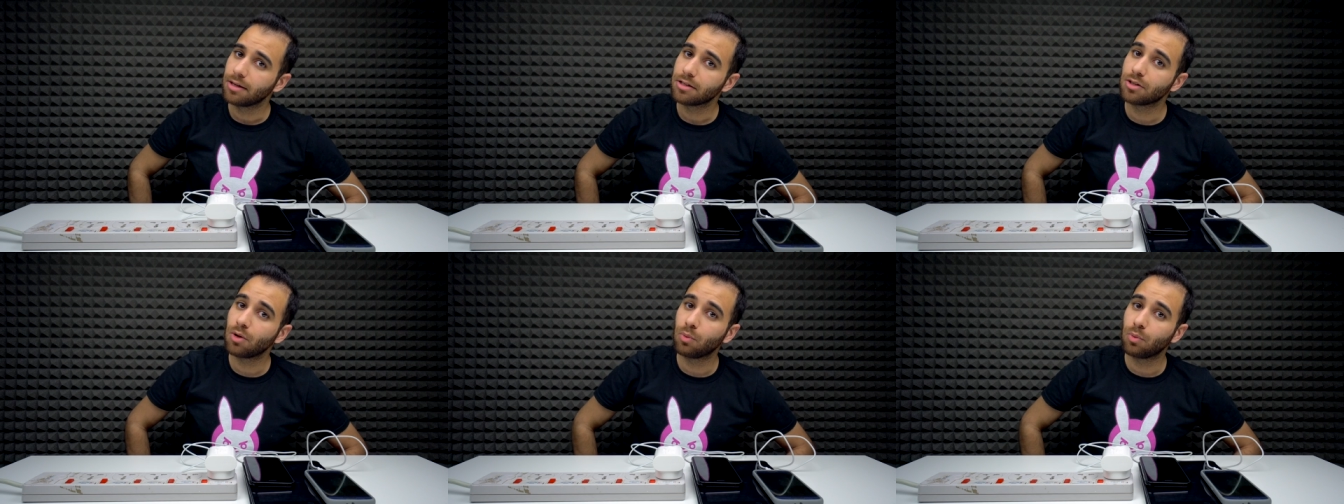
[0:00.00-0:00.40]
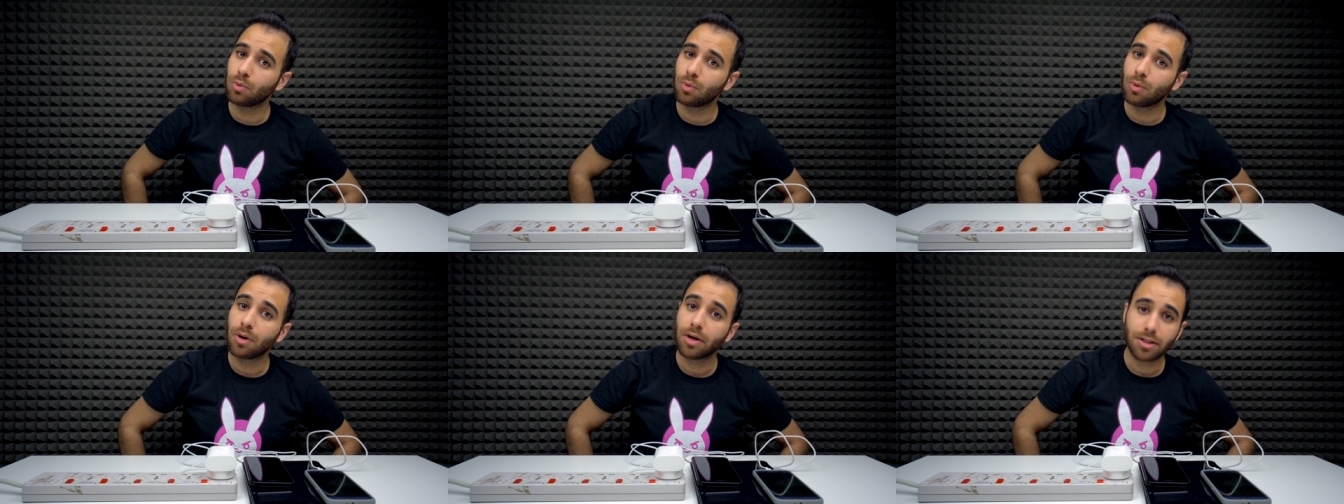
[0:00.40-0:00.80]

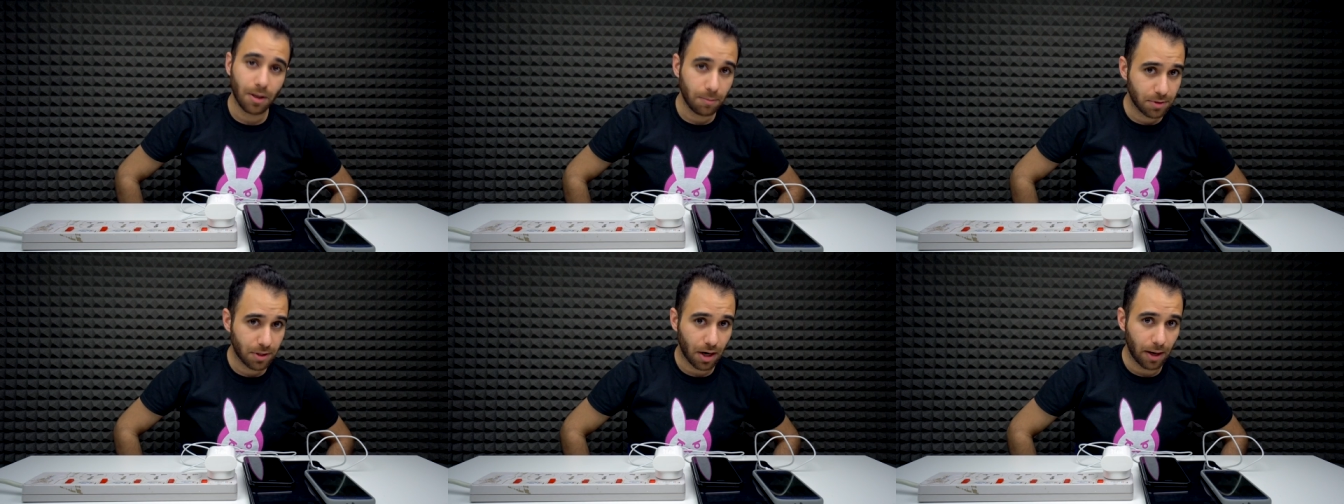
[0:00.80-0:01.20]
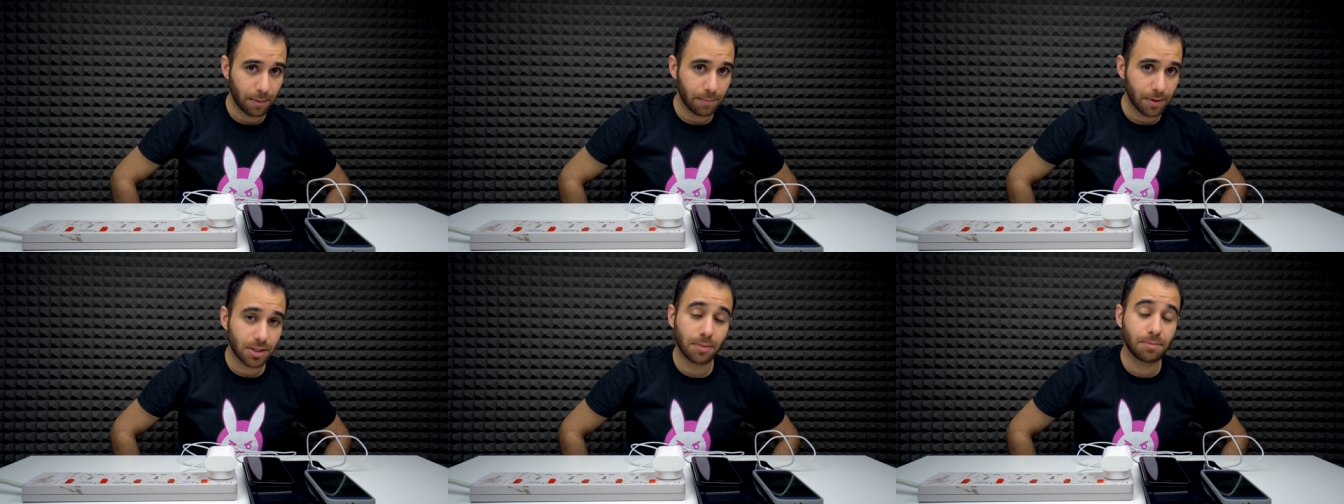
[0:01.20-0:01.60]
سووا سبسكرايب
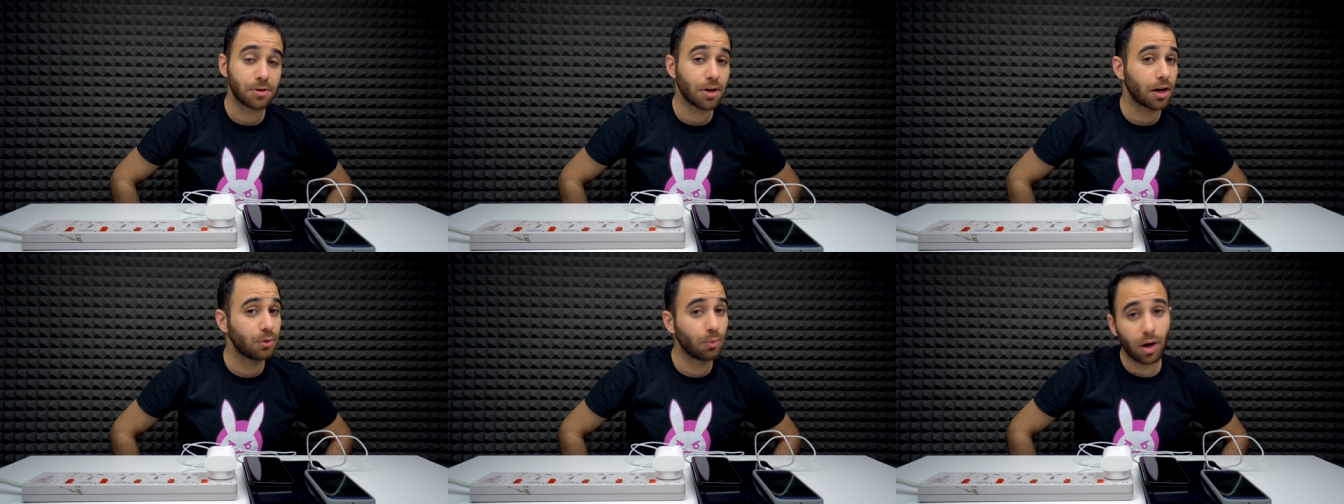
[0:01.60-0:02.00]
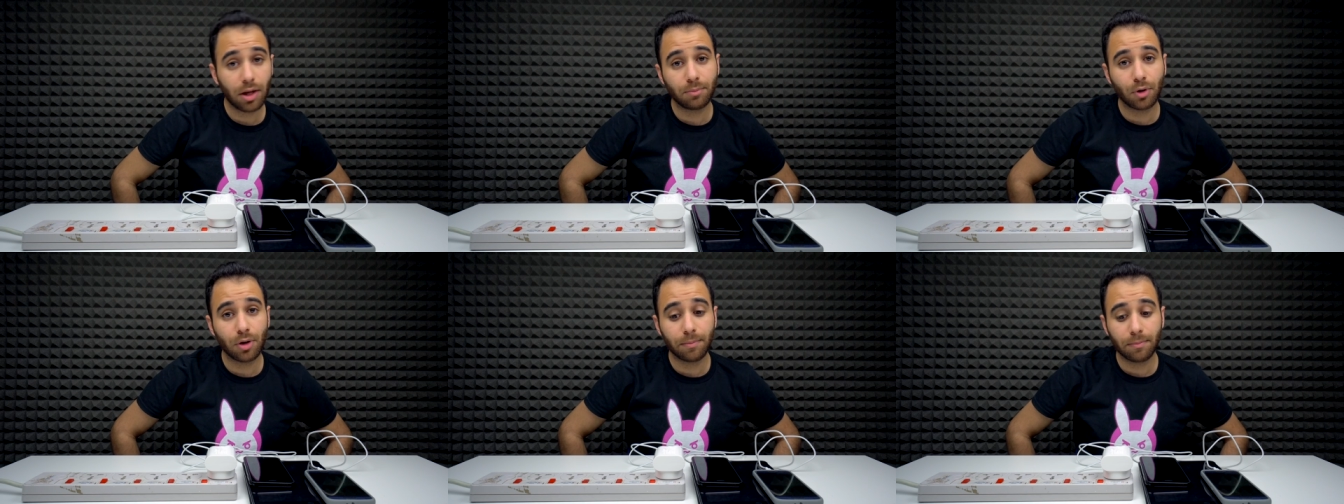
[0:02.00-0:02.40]
سبسكرايب
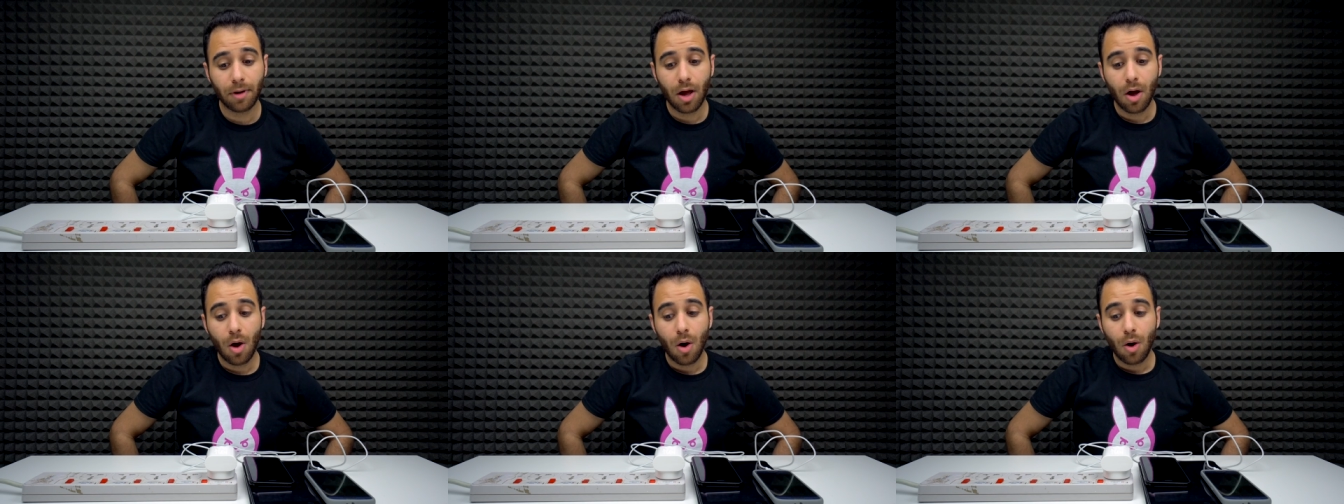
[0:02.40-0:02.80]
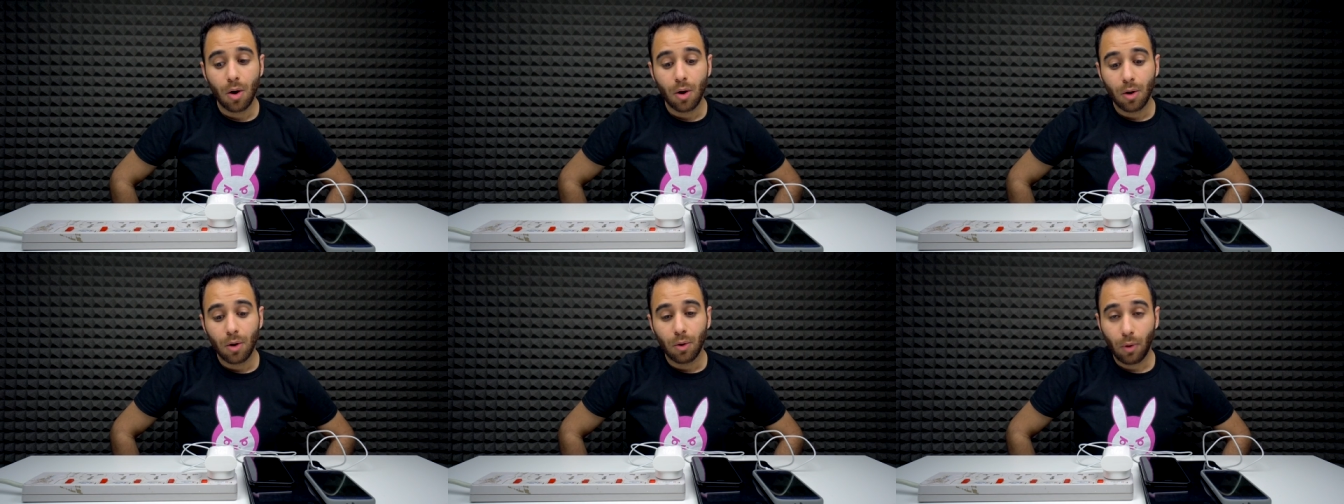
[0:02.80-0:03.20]
وايد مهم
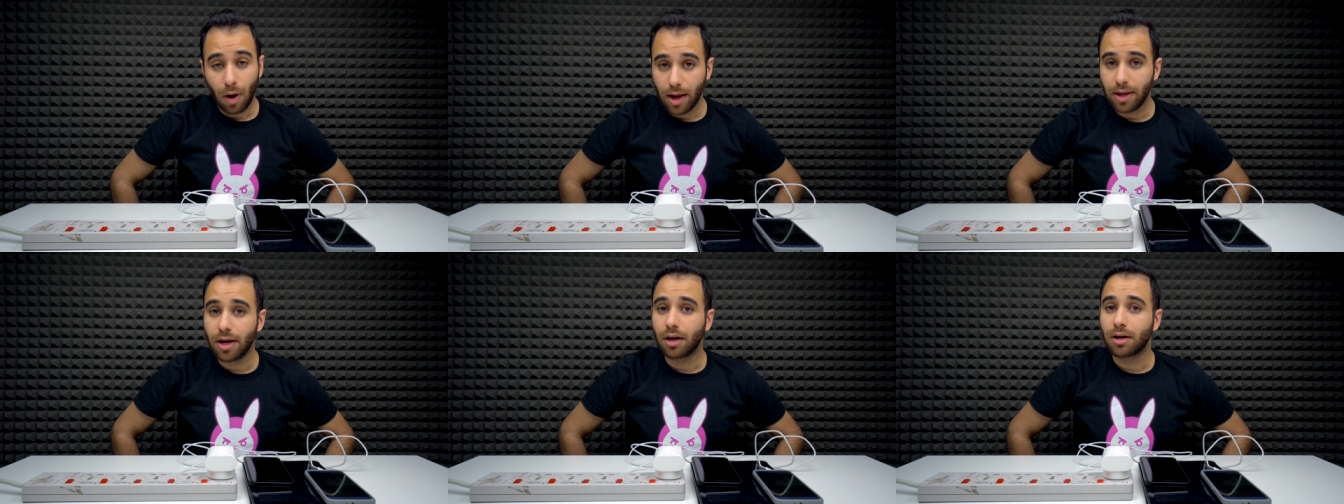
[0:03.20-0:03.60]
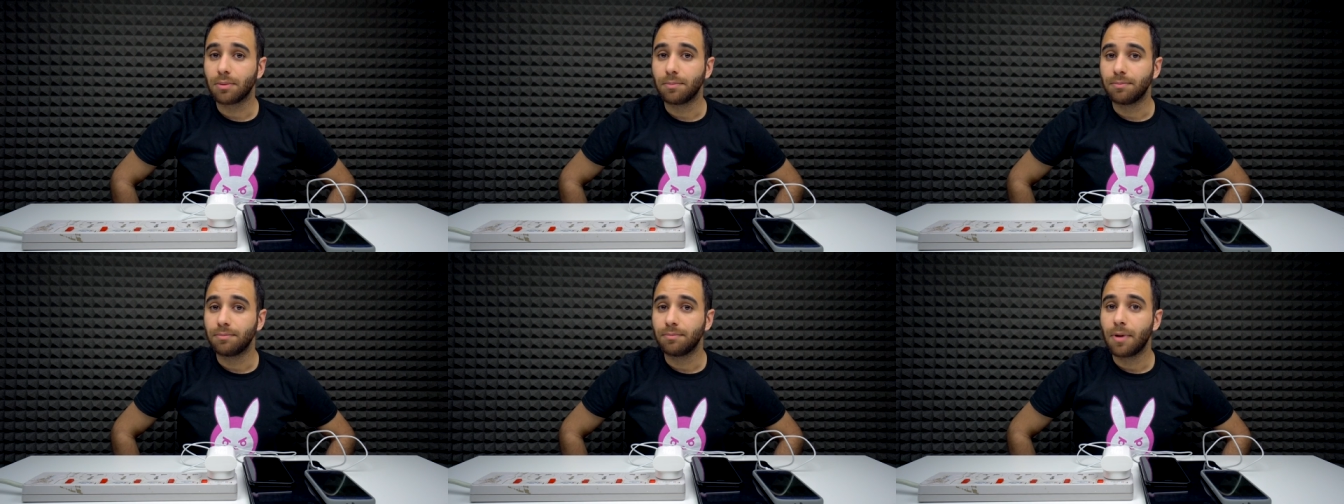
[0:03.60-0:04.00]

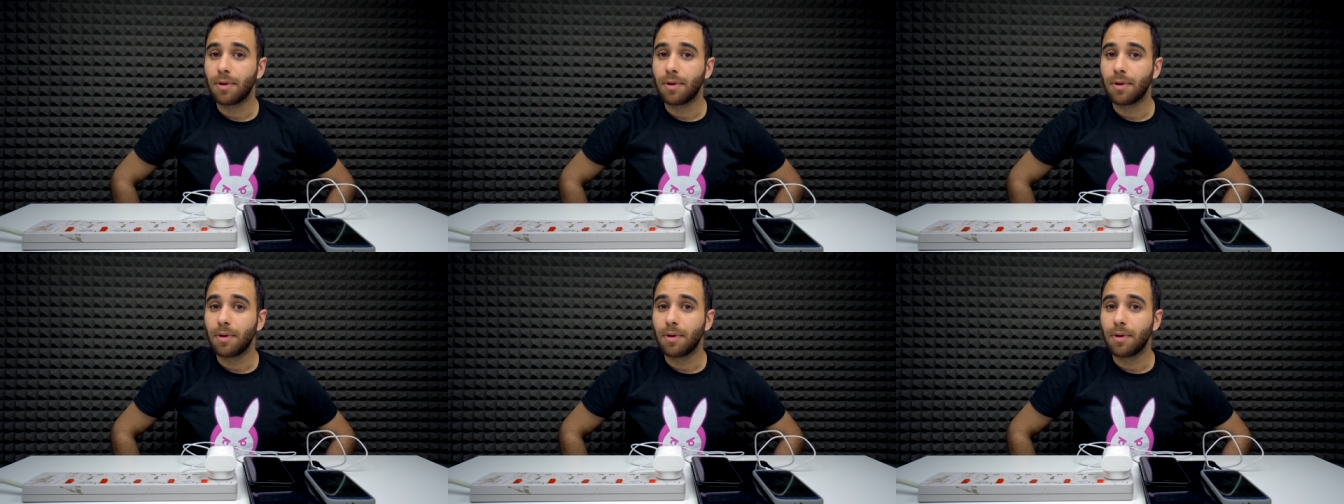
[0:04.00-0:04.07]
وحياكم